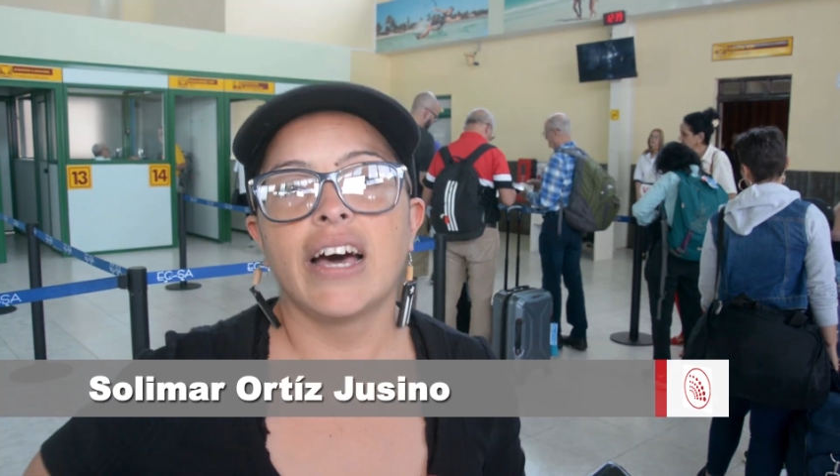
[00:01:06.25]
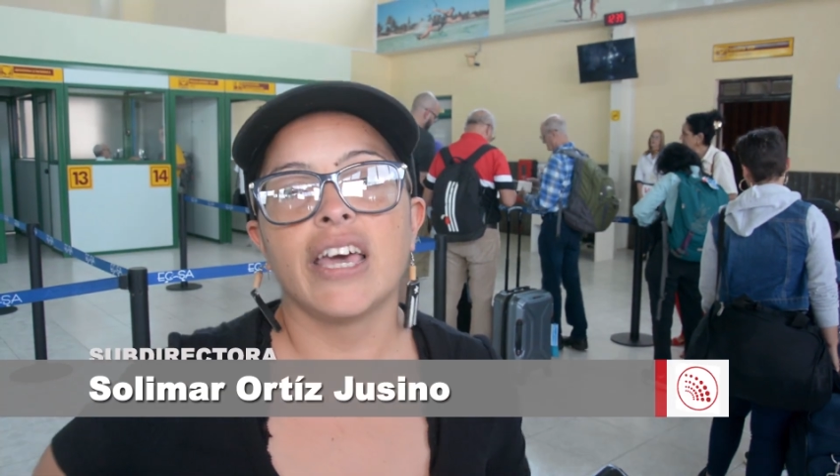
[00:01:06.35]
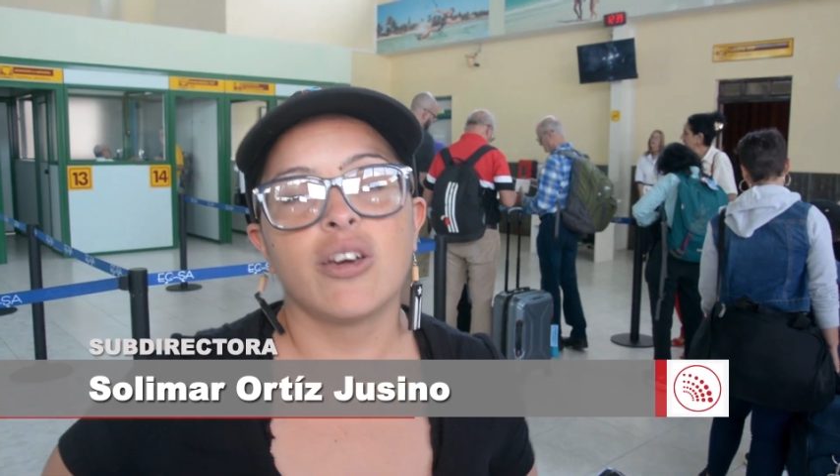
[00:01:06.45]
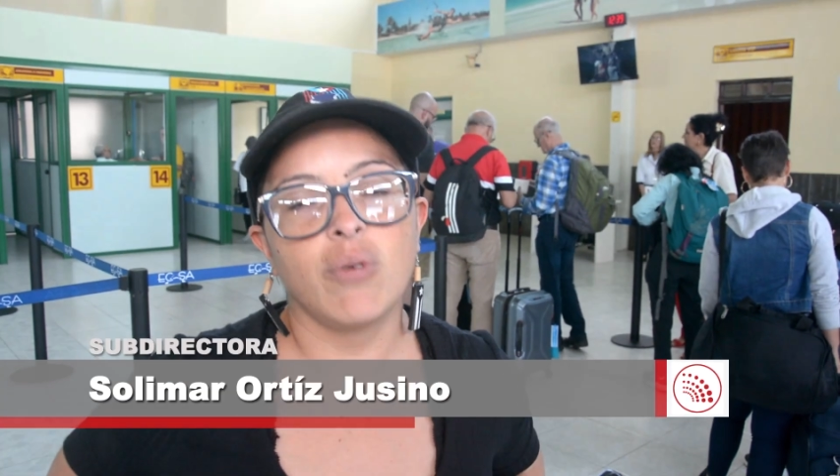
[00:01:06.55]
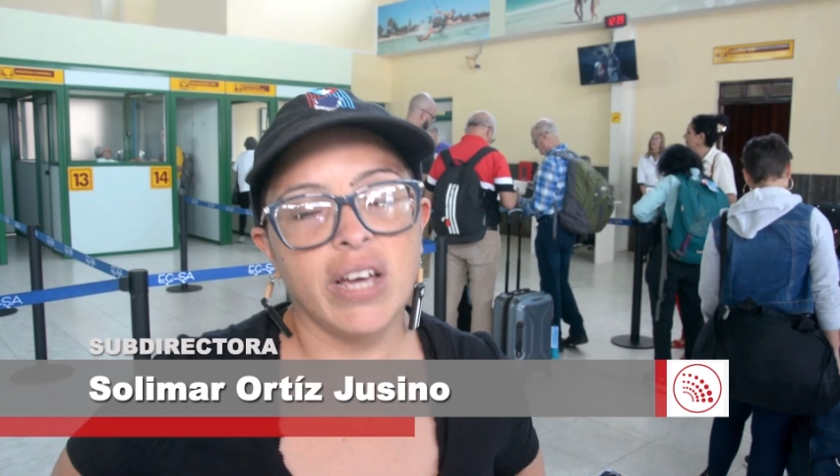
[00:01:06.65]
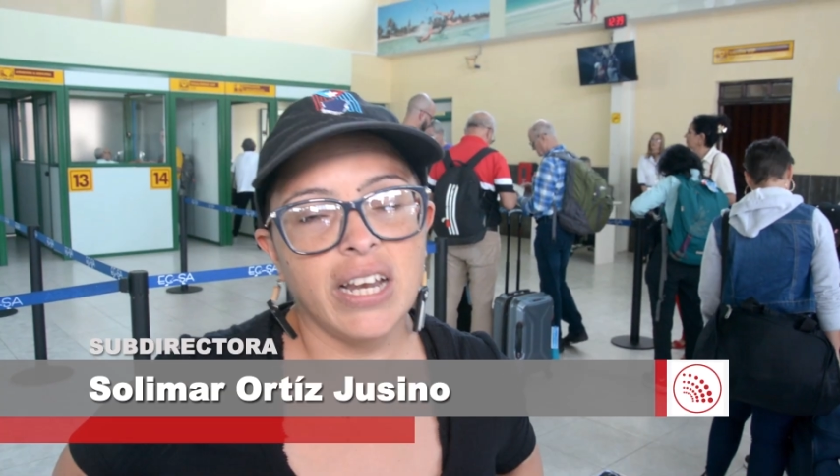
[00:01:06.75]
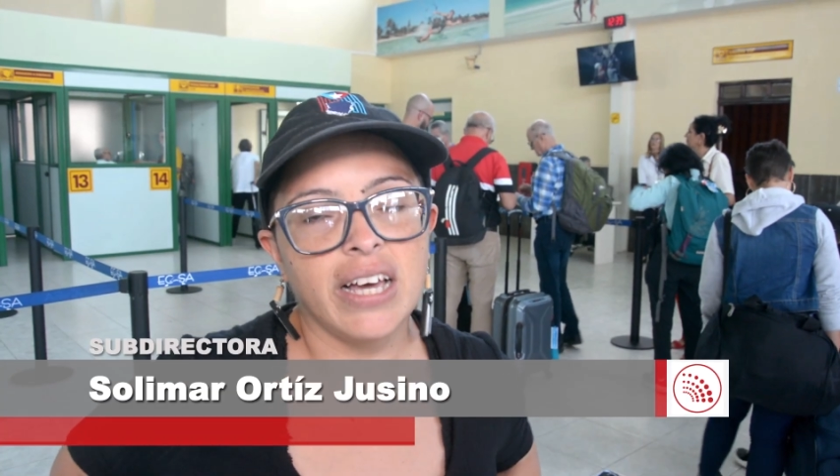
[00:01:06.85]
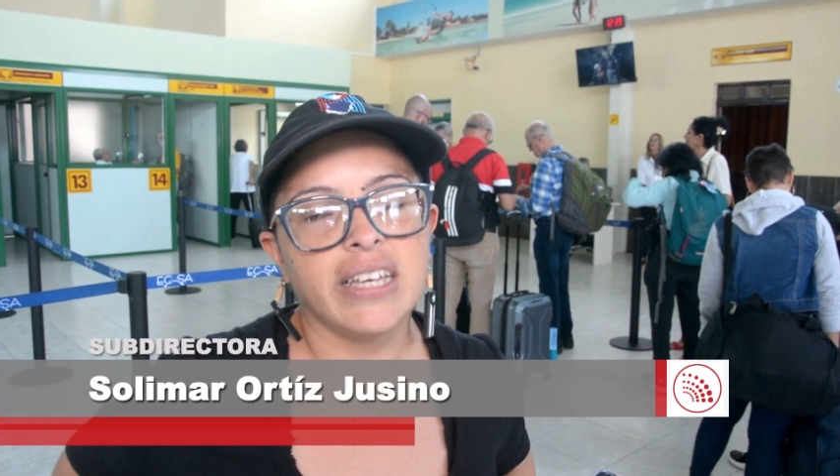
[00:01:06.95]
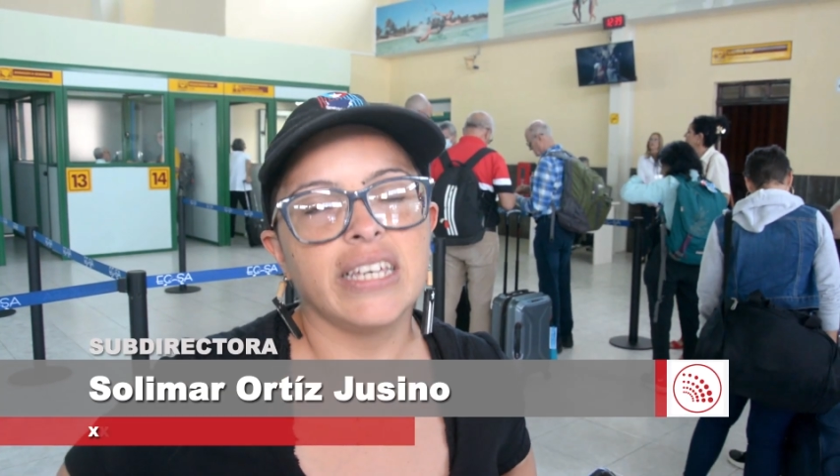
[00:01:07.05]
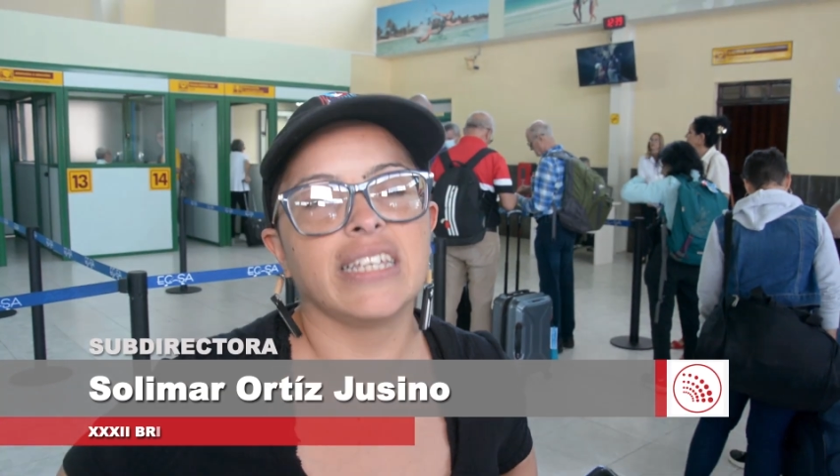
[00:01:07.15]
a
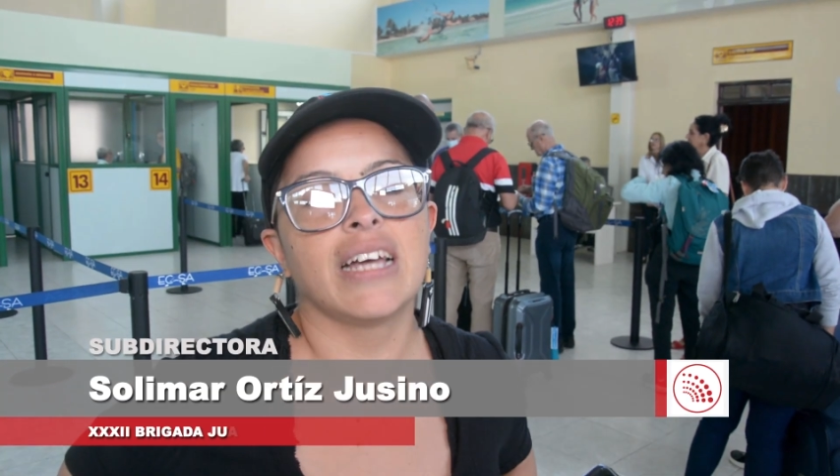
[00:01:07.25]
escuelas y